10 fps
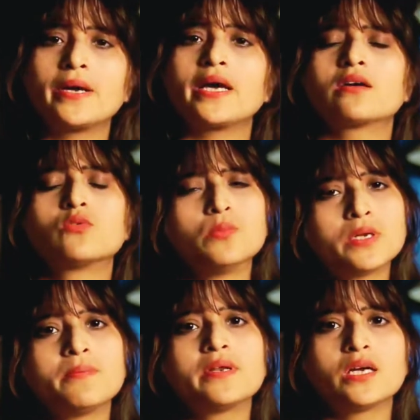है
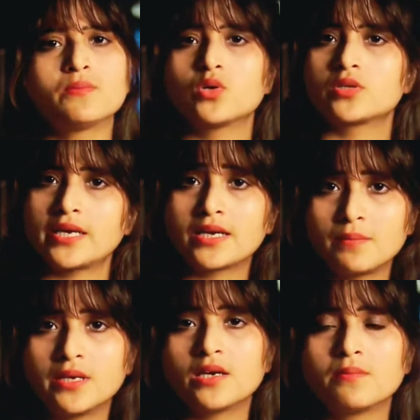घूमना फिरना भी होता है
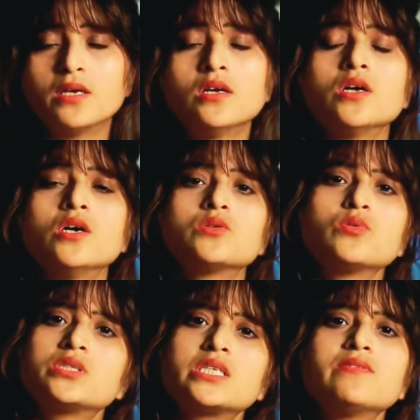कभी कभी तो
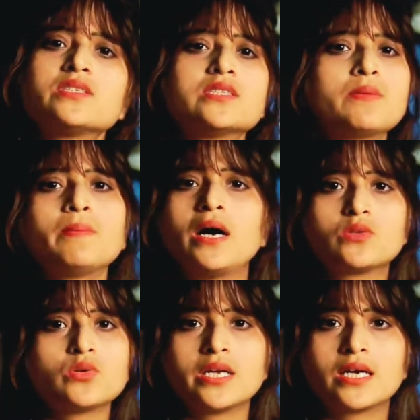उसकी वजह से हमें बाहर
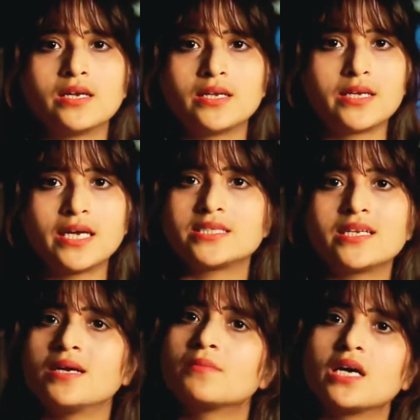तो निकल नहीं है ऐसा
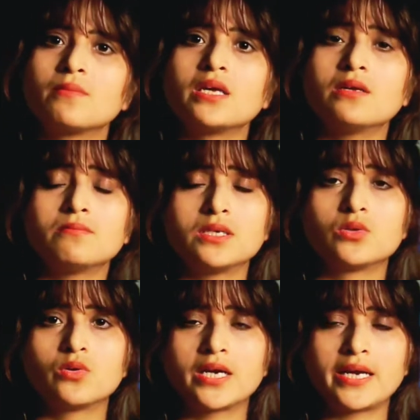नहीं हम घर में ही बंद
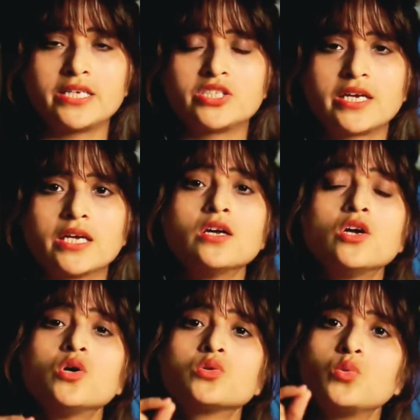होकर रह जाएंगे
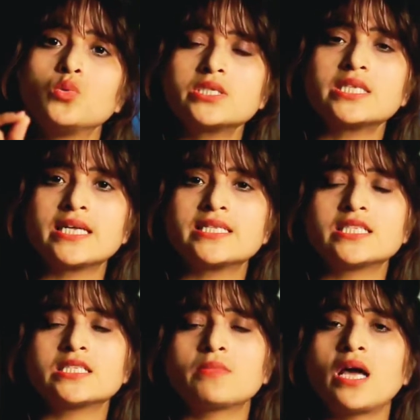तो उस
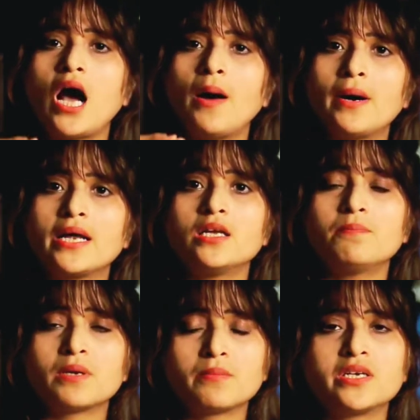केसेस में हमारी
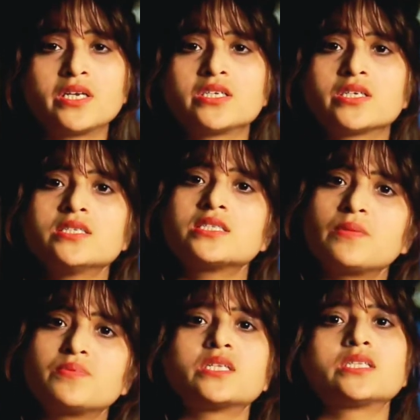पिगमेंटेशन
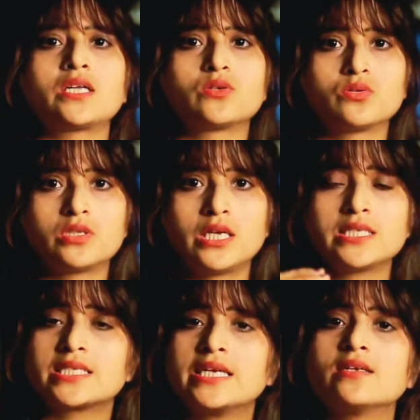सबसे ज़्यादा होती है
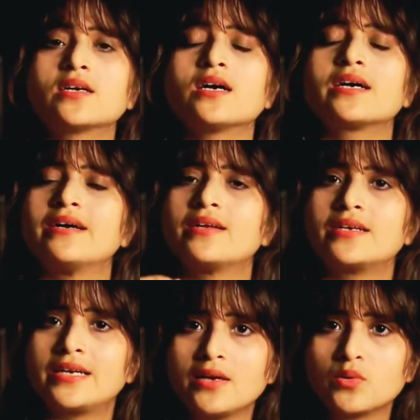स्किन का कलर
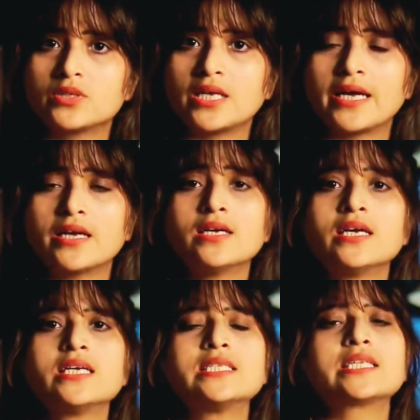डल होता है
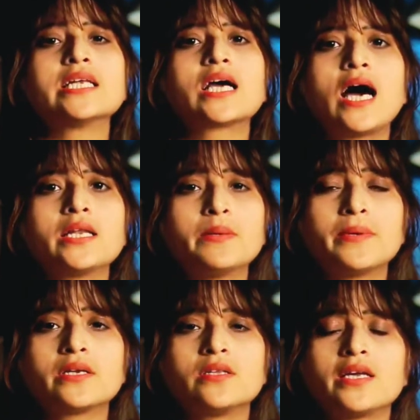स्किन काली
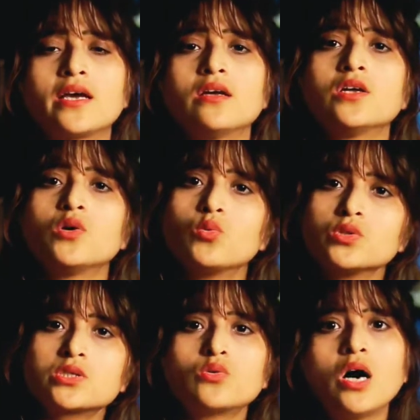पड़ती है
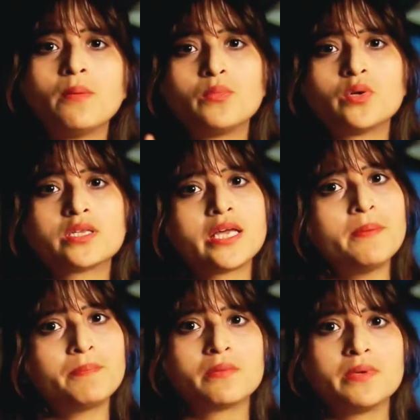उसको हम बोलते हैं
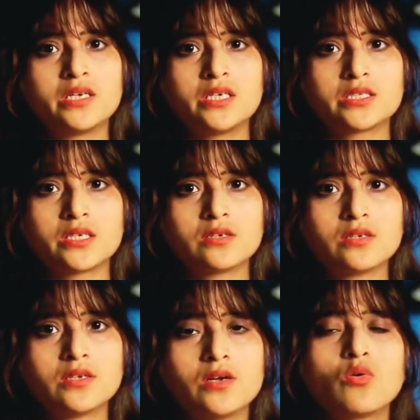पिगमेंटेशन
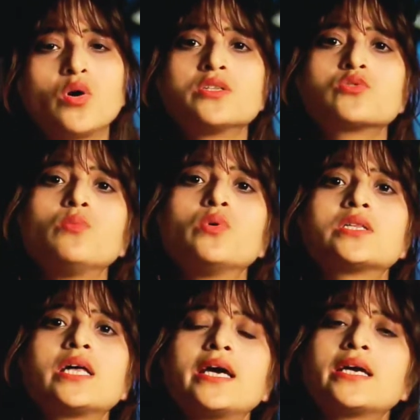कोई इसको
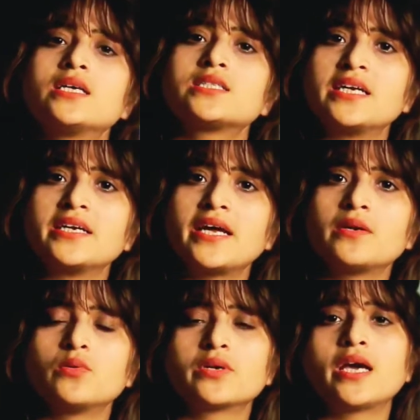बोलता है कि सनटैन
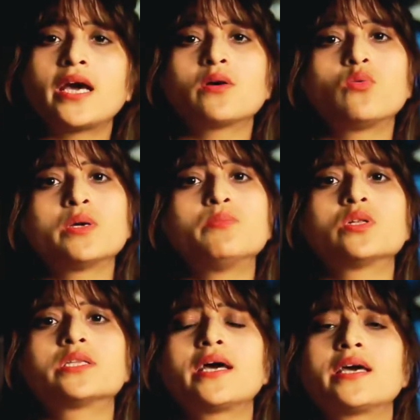हो गया है कोई
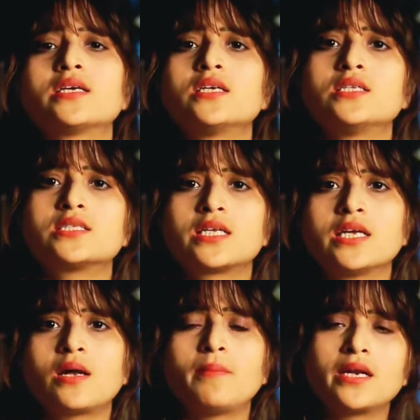बोलता है कि
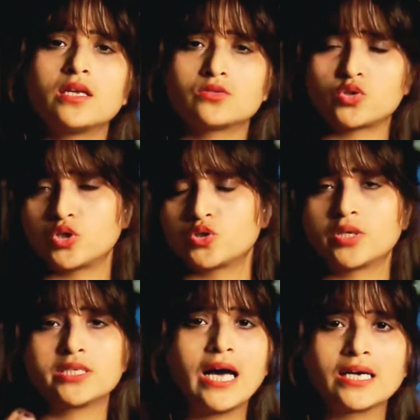स्किन हमारे छोटे
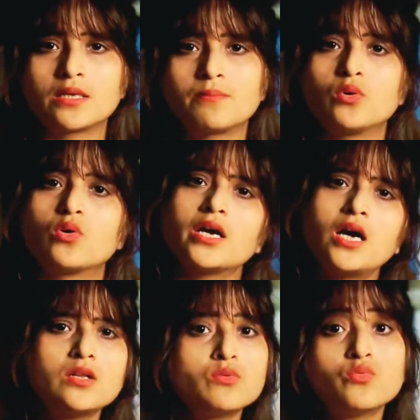छोटे दाग धब्बे हो गए
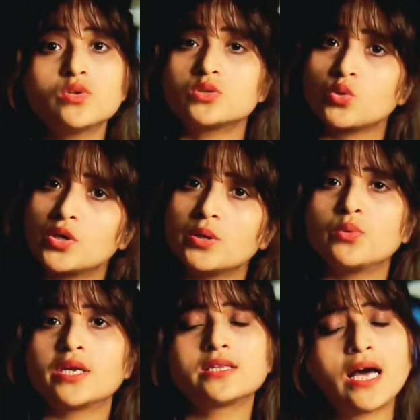हाँ तो वो छोटे
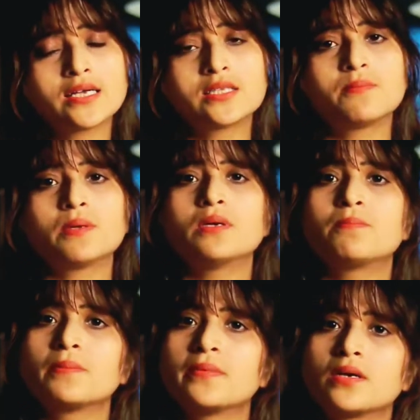मोटे दाग धब्बे भी
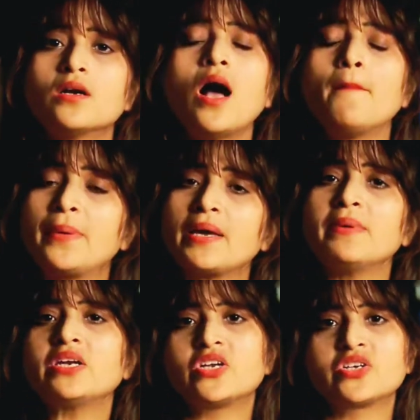
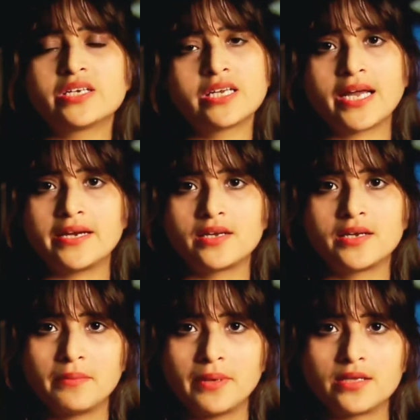पिगमेंटेशन की
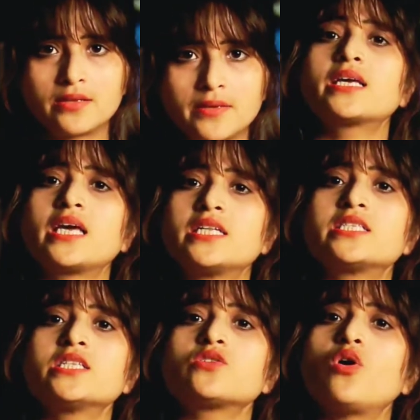कैटेगरी में आते हैं
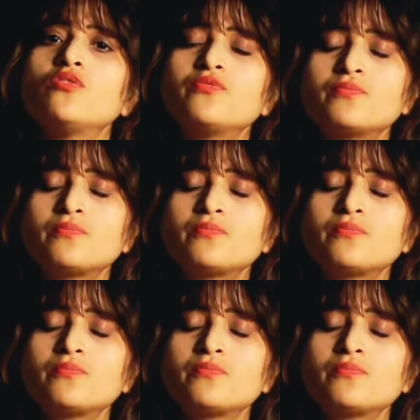केसेस ऑफ